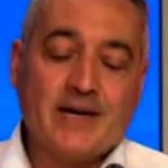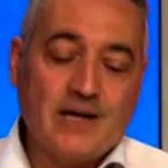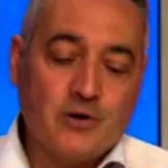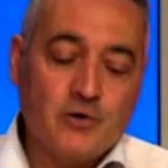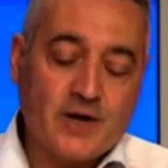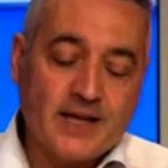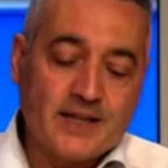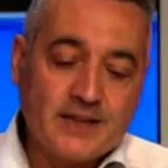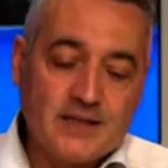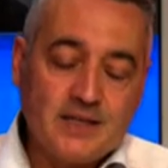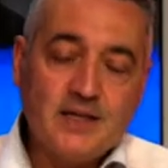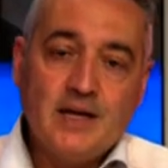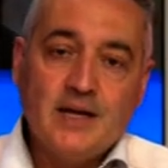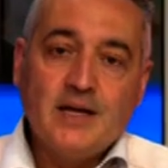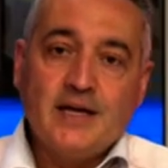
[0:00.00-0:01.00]
Goretti.
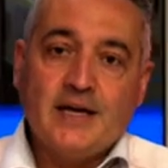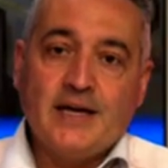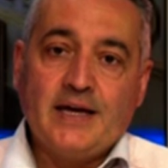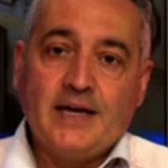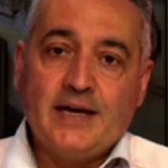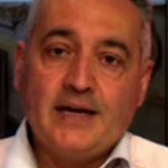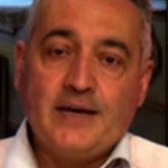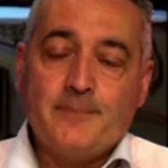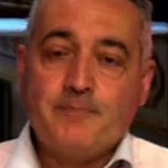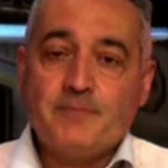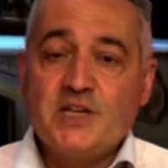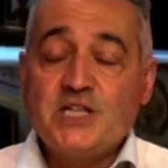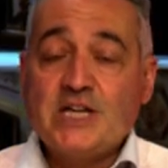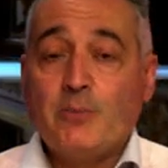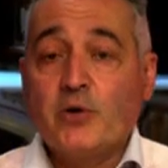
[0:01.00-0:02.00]
Eh,
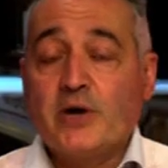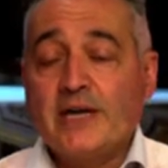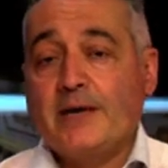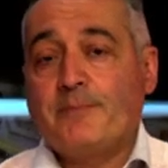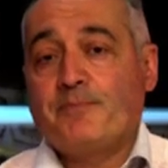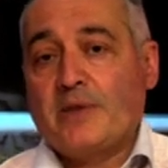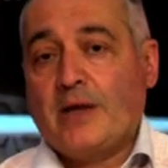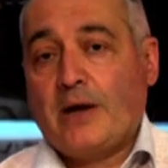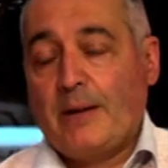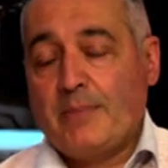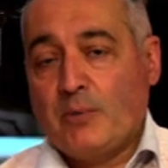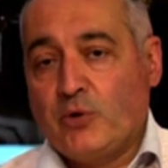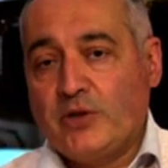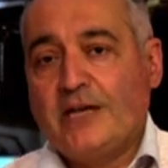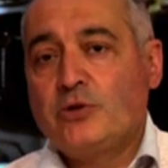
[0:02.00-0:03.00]
diciamo che, abbiamo
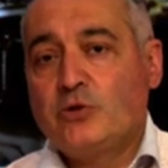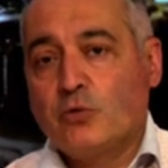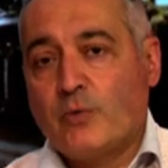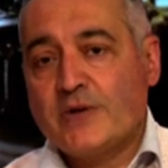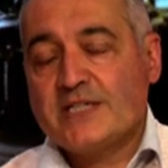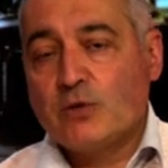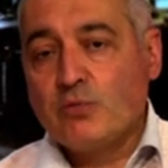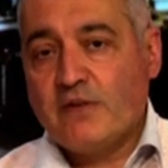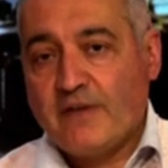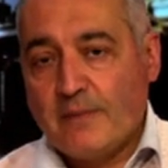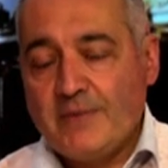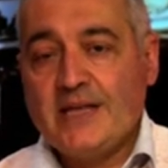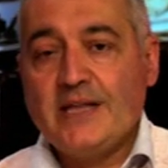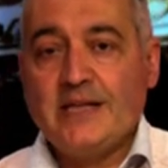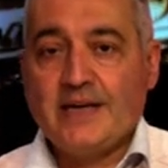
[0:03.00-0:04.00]
detto, che queste due
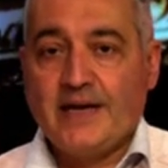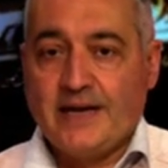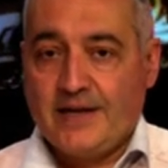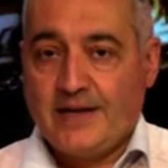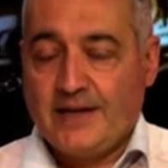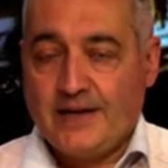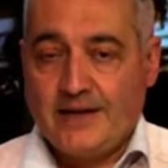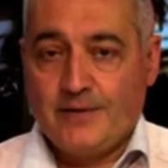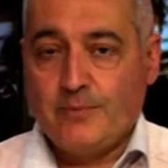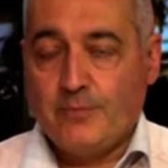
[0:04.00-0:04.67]
famiglie, eh,